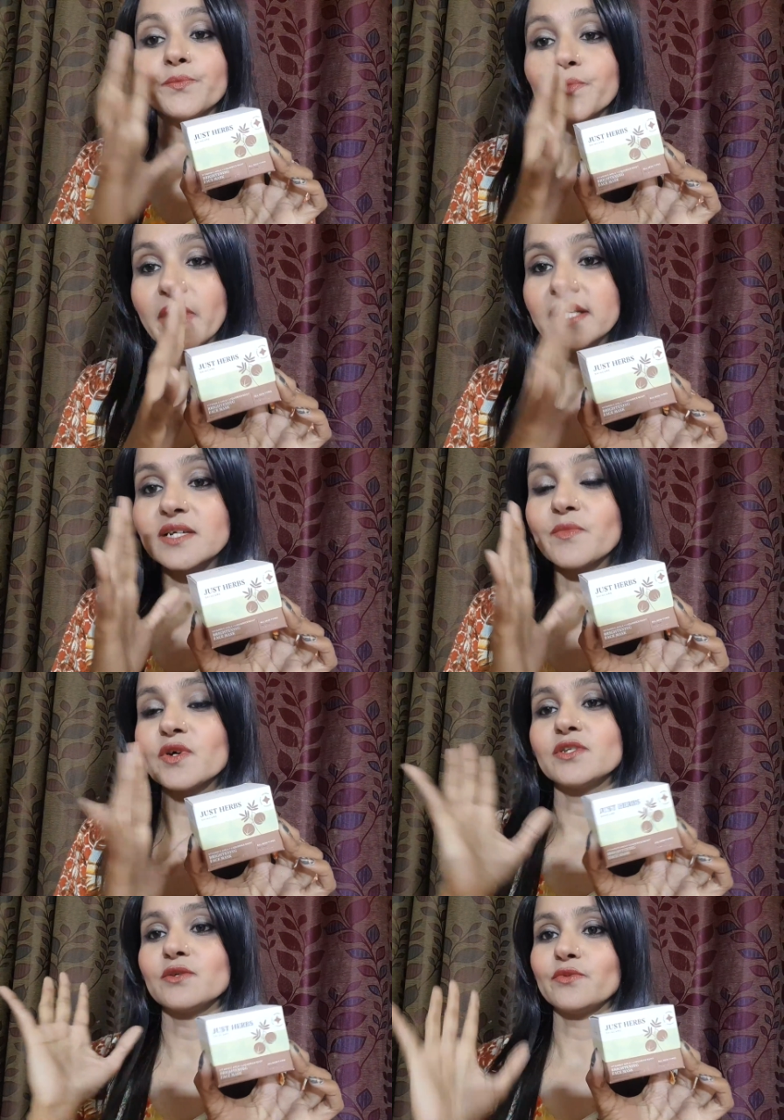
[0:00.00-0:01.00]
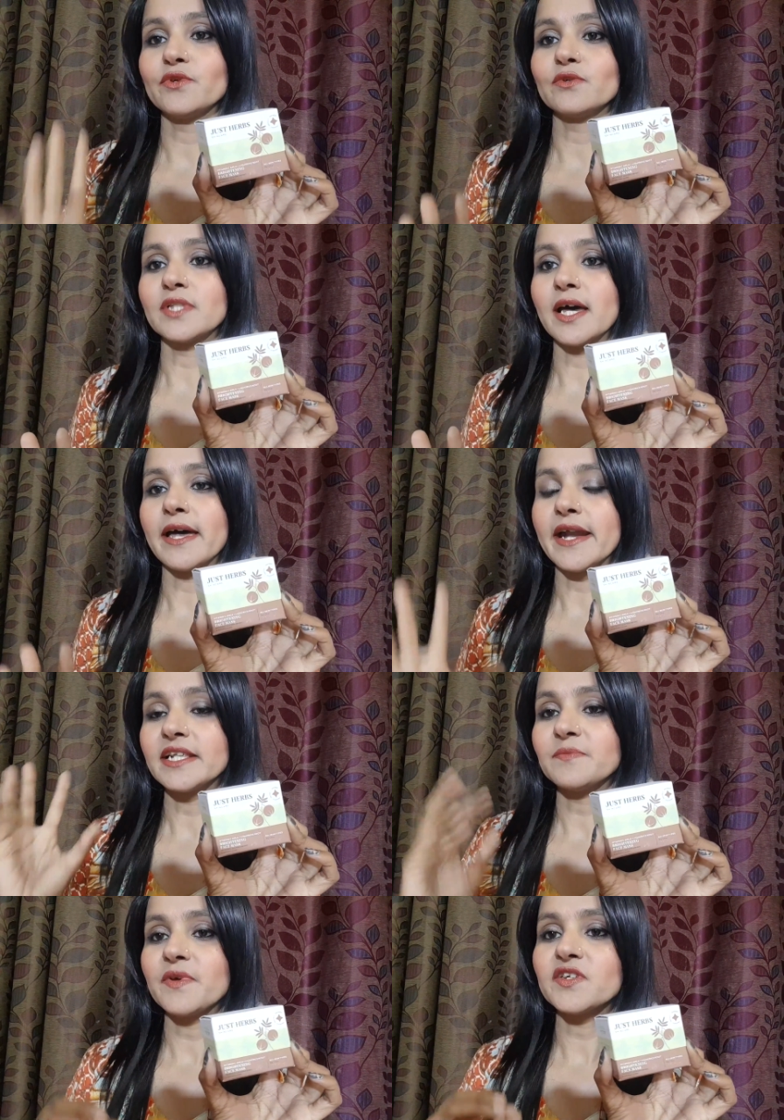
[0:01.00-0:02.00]
मास्क बहुत ज़रूरी होता है एंड
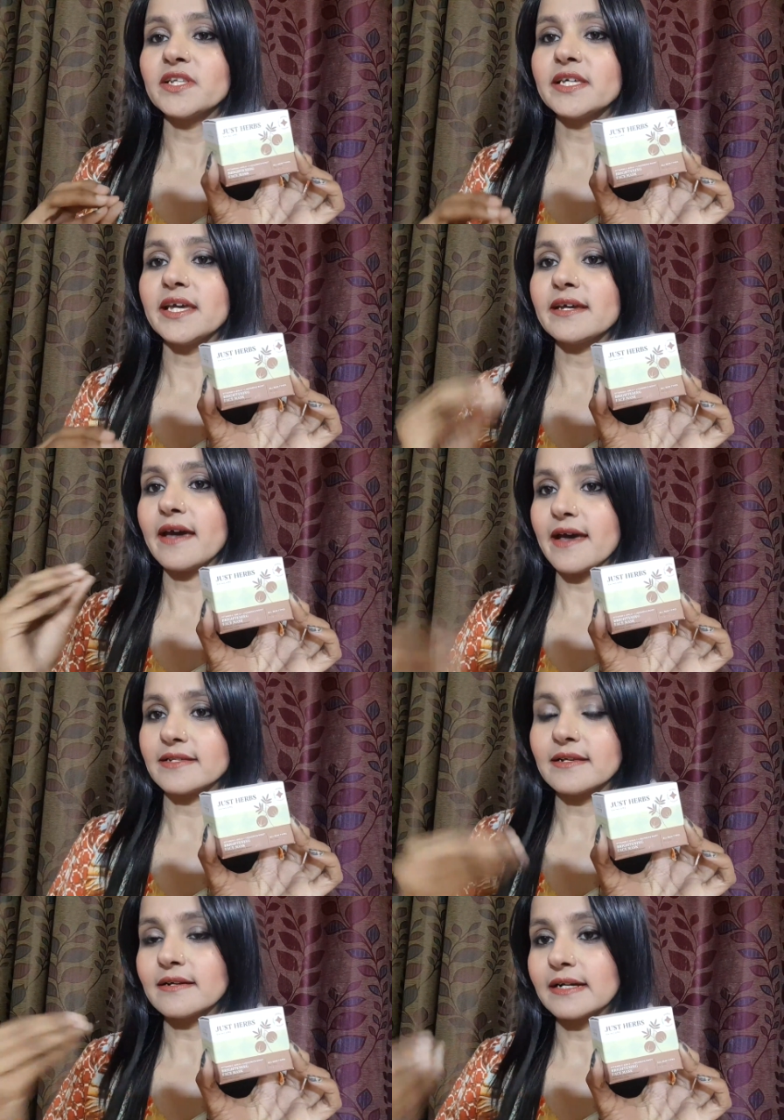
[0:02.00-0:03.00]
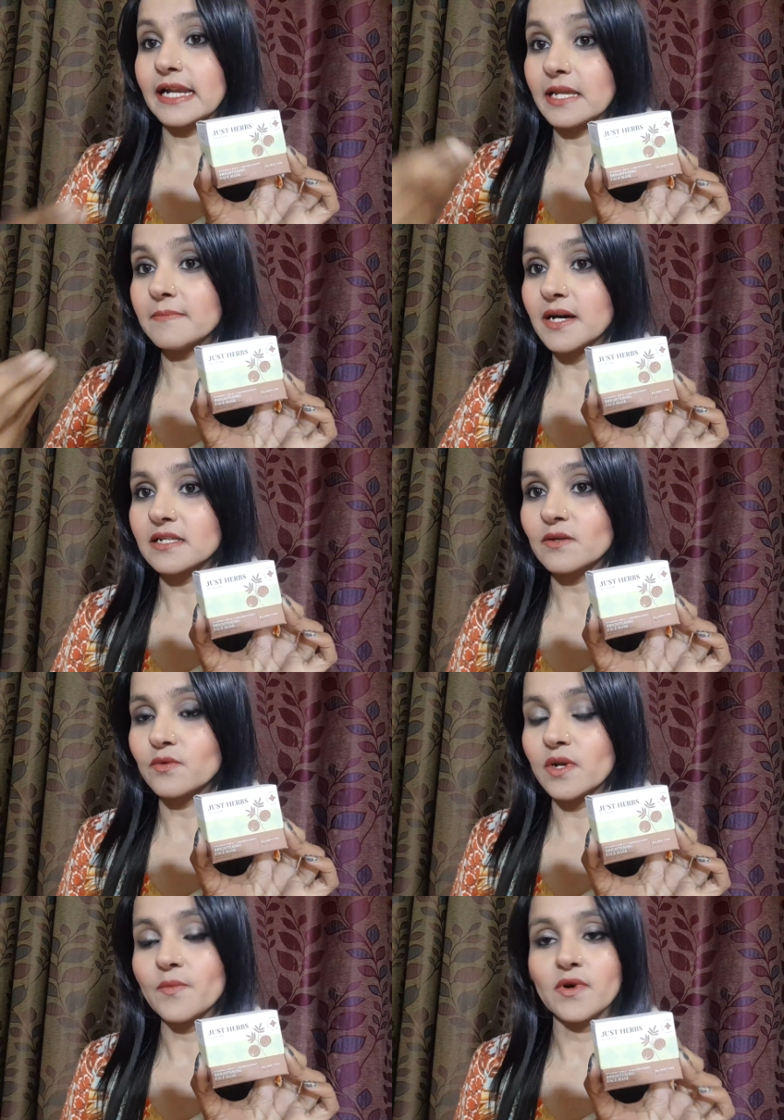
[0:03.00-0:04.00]
स्पेशली एक ऐसा क्ले मास्क
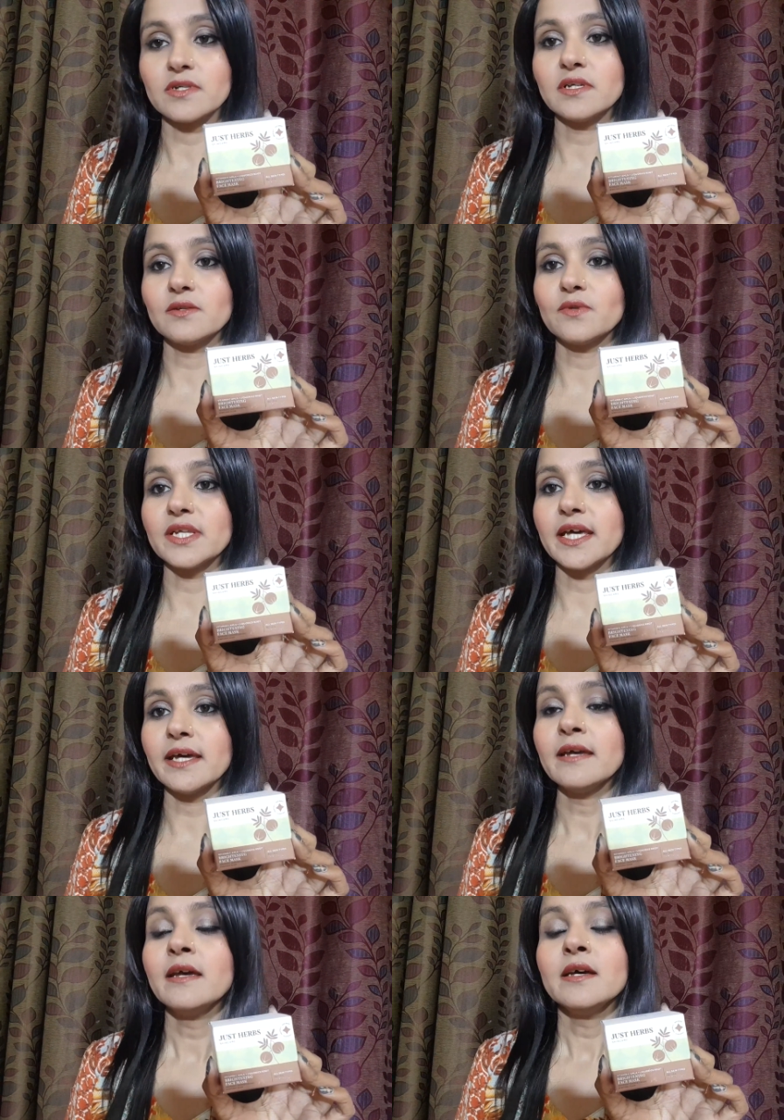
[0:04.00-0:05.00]
होना बहुत ज़रूरी है